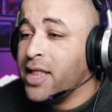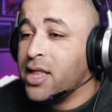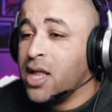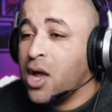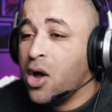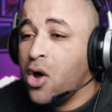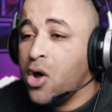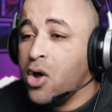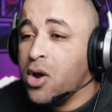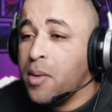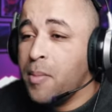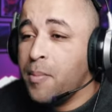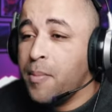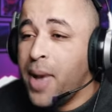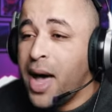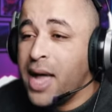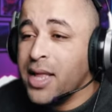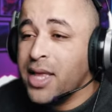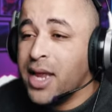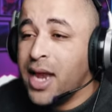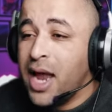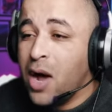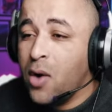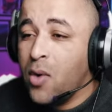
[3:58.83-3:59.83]
عندنا هون
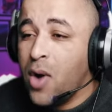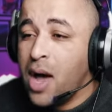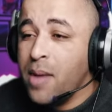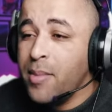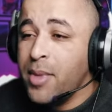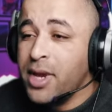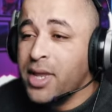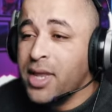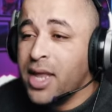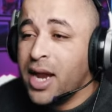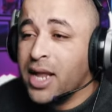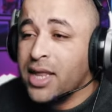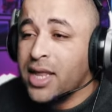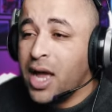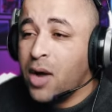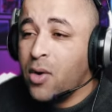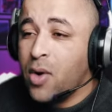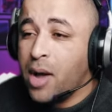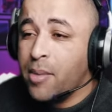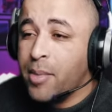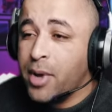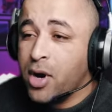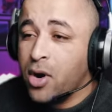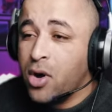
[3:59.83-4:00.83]
بعض الاوامر ثلاث
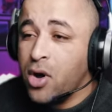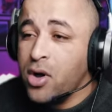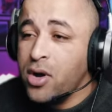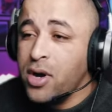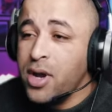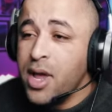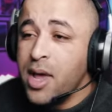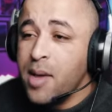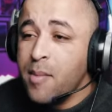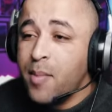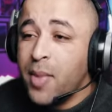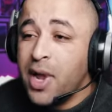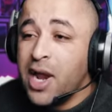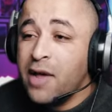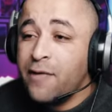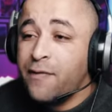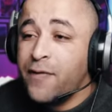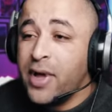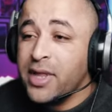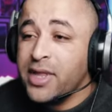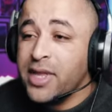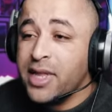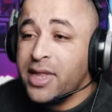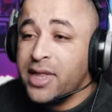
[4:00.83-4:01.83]
اوامر هون
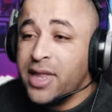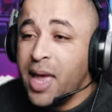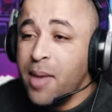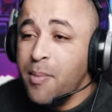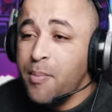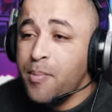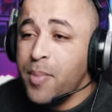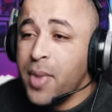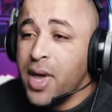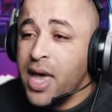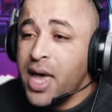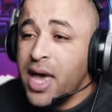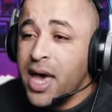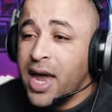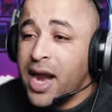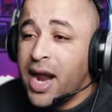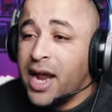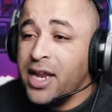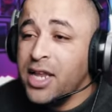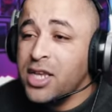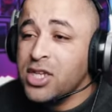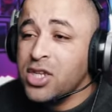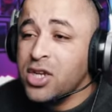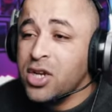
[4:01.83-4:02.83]
ملفات التم
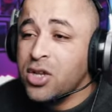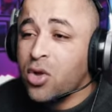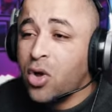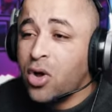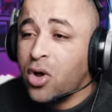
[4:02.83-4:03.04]
رح نيجي